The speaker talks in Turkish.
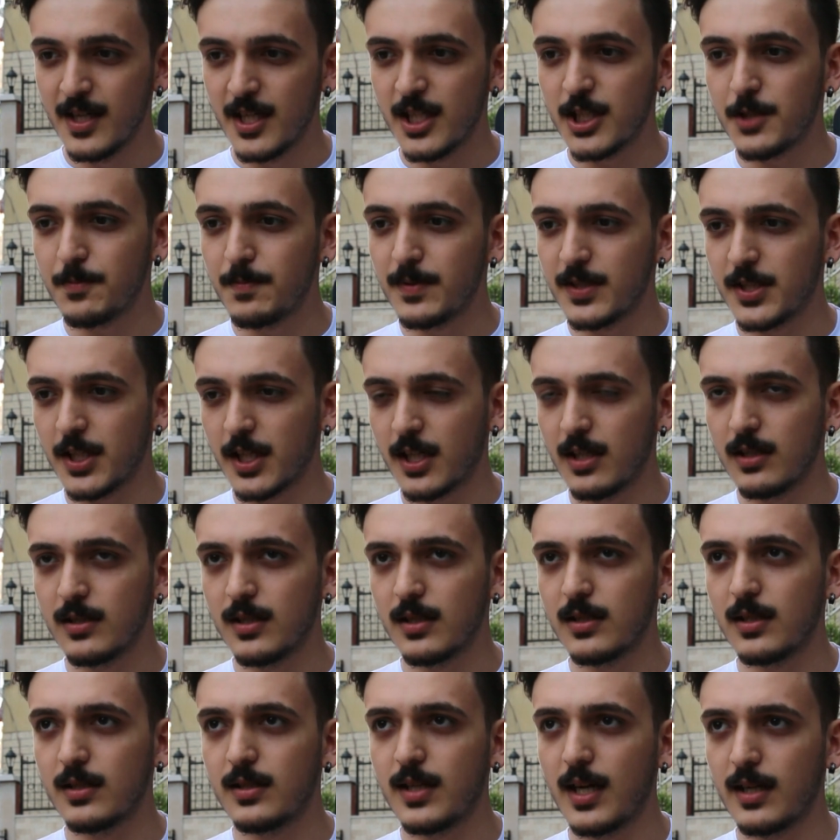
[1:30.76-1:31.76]
Hiçbir
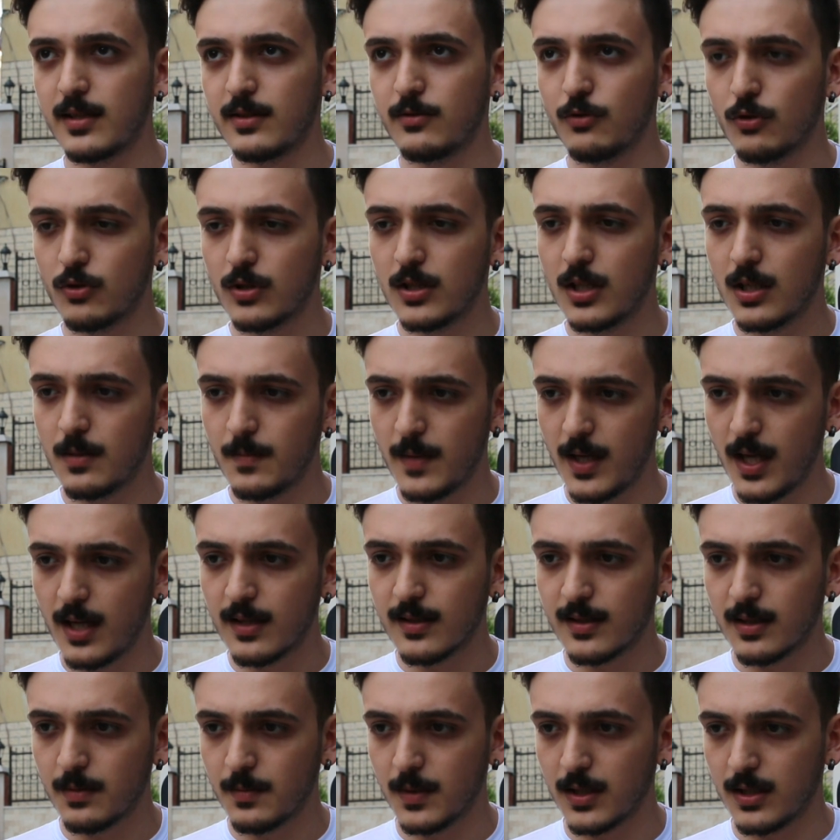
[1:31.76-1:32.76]
şekilde de ders notlarıma
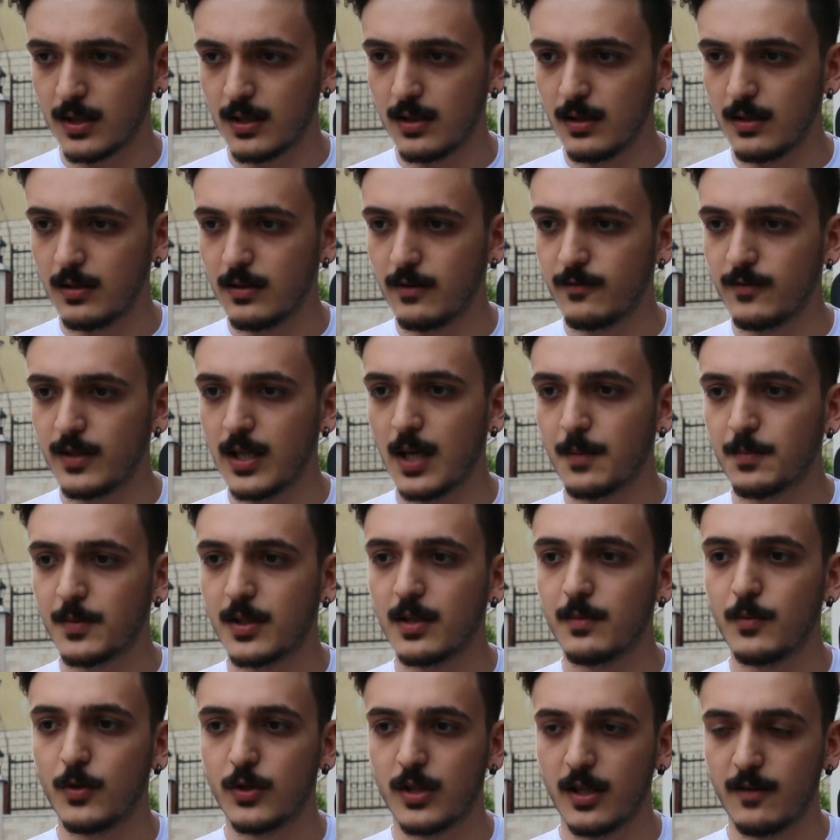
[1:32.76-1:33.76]
yansımadı.
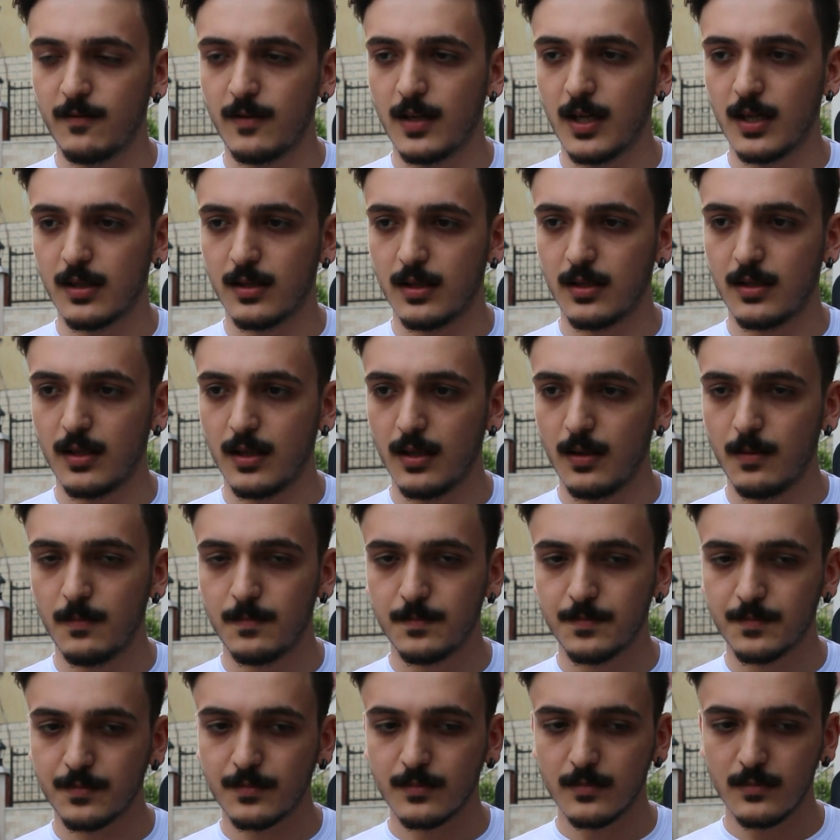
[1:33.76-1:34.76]
Yaptığım ödevlerde de
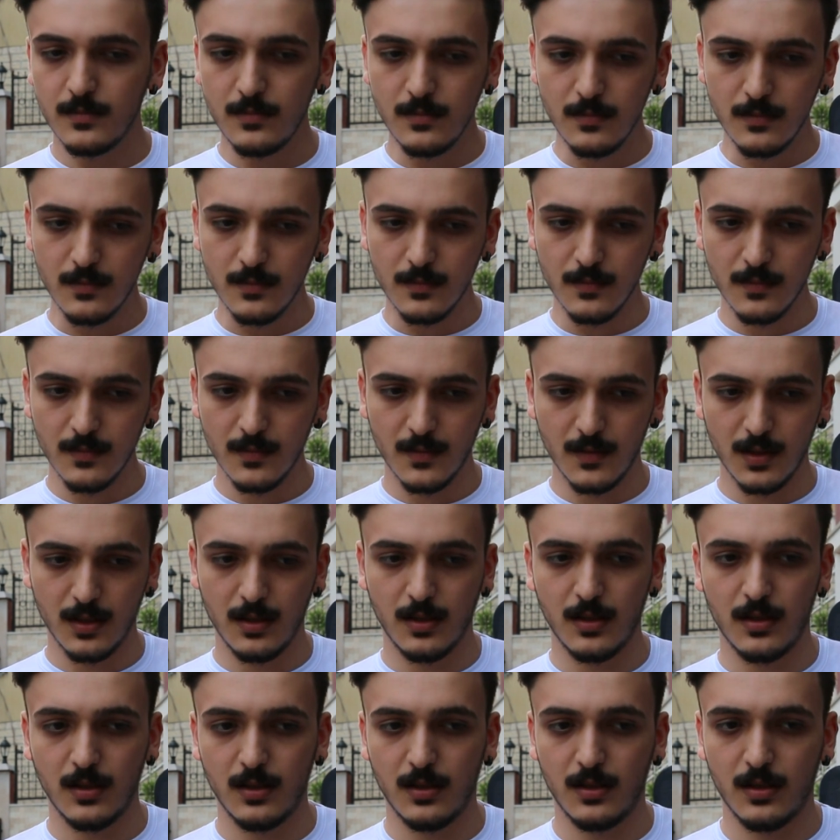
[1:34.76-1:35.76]
e,
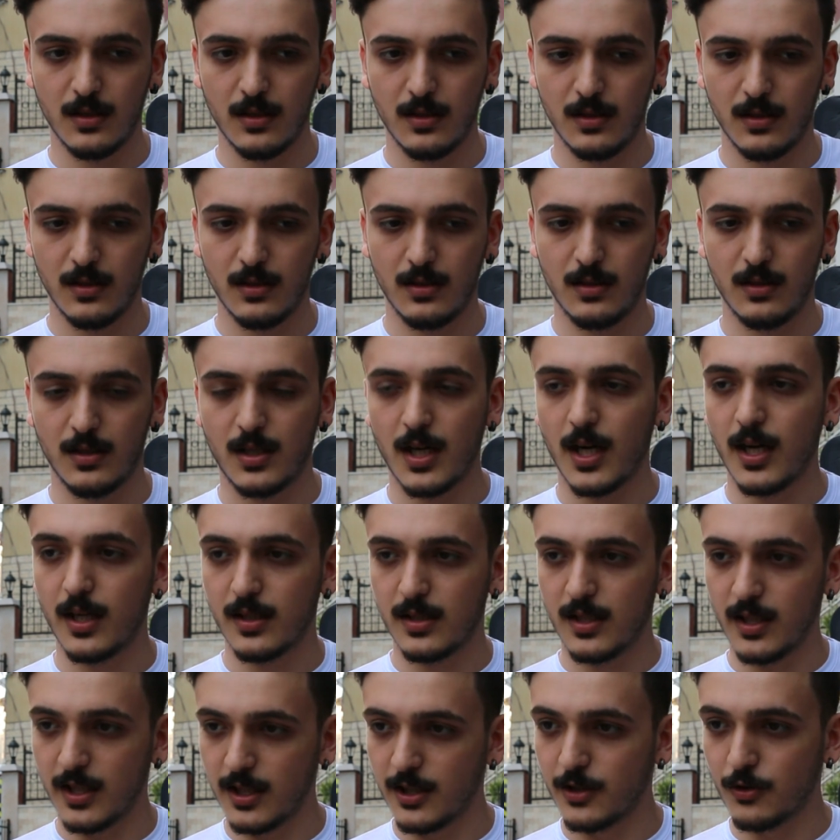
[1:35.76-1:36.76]

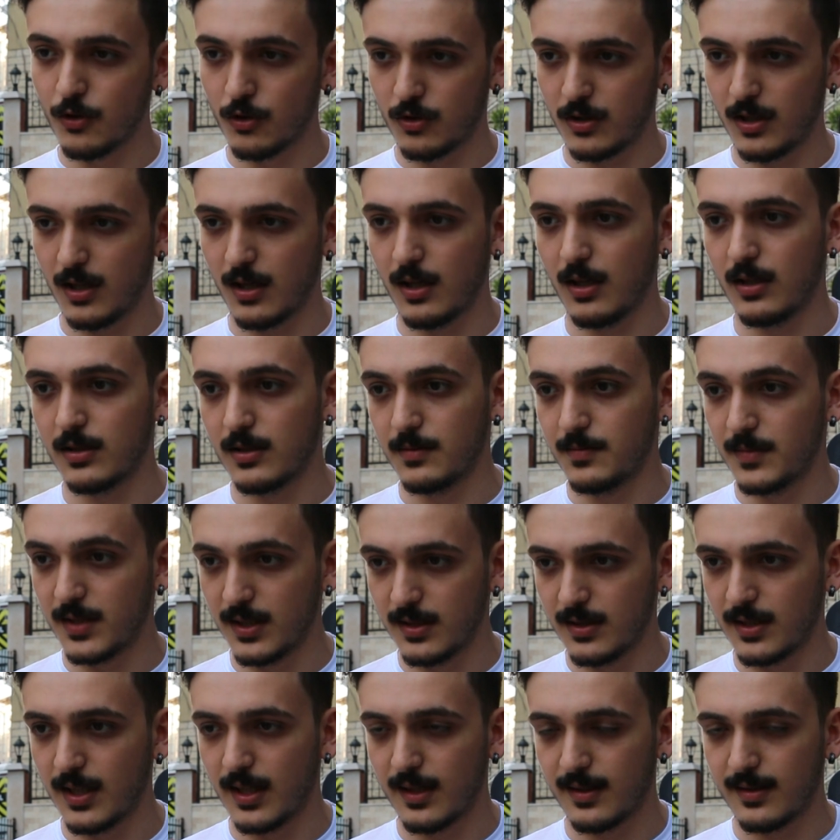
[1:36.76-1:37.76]
gayet de iyi notlar aldım
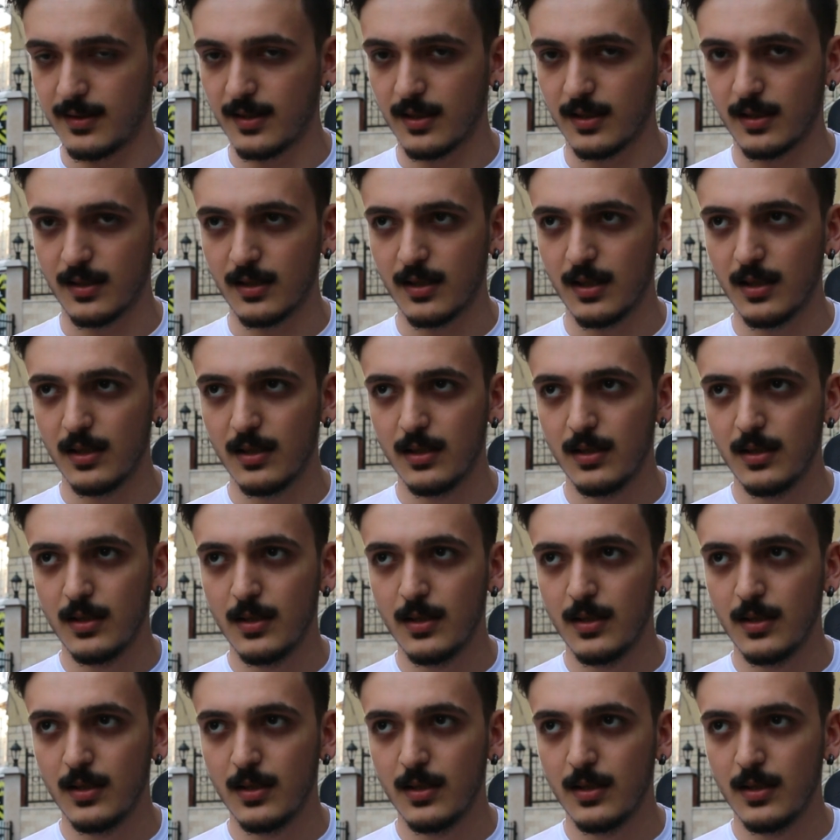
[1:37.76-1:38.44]
din derslerinde.